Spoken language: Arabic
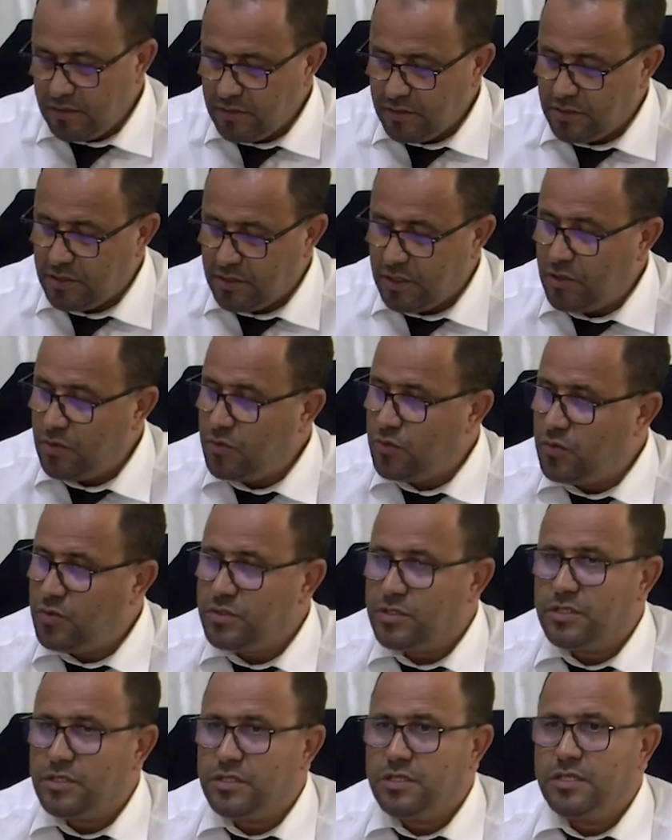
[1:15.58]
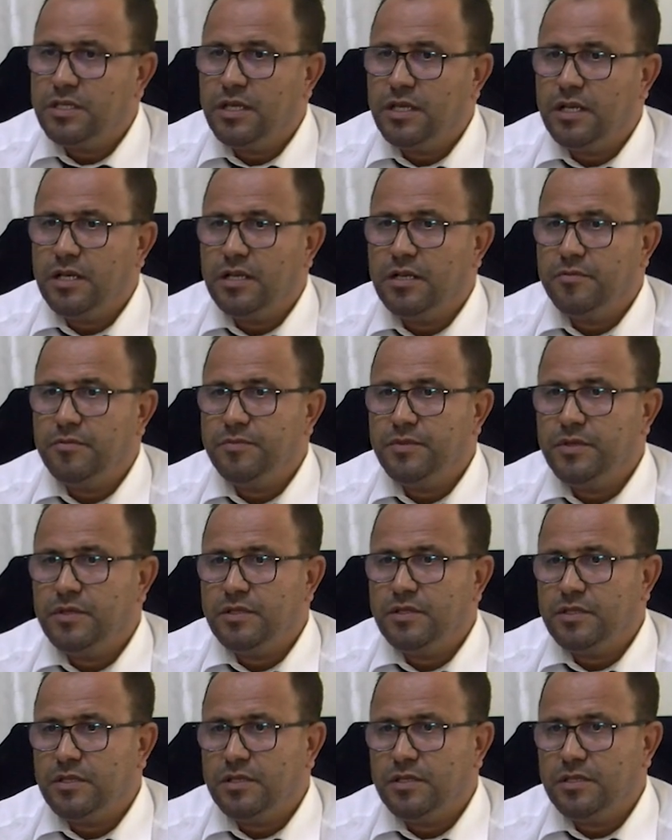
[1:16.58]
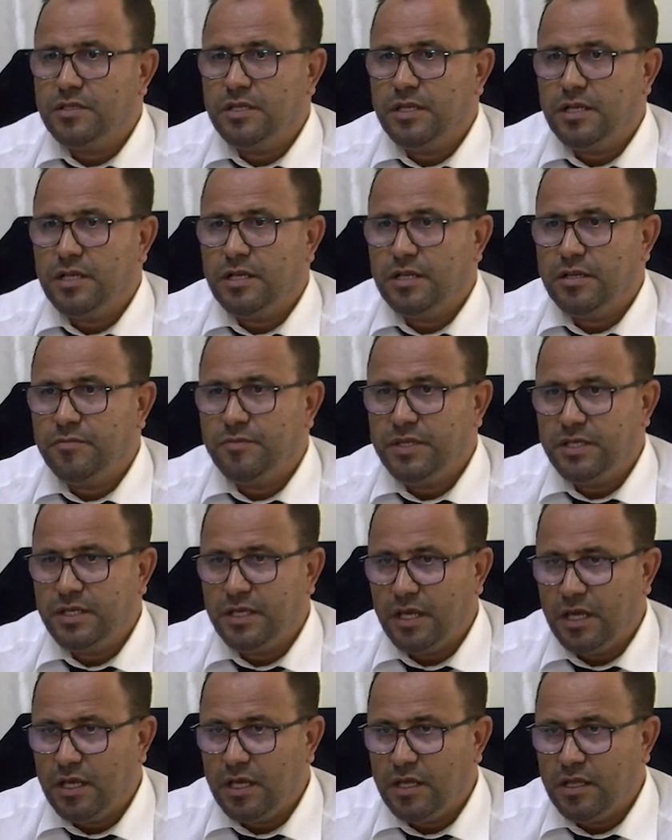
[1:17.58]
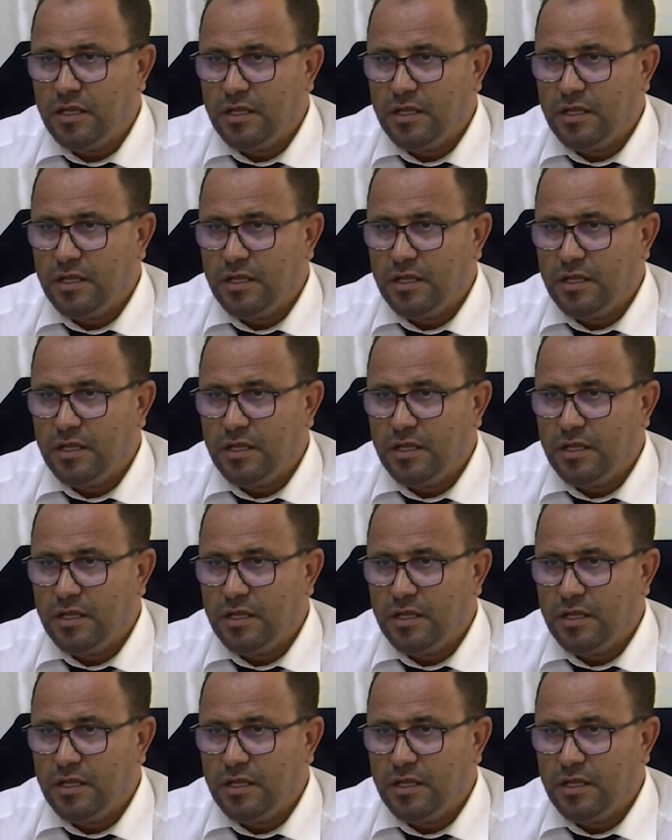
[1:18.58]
التلوث ديال ديال المياه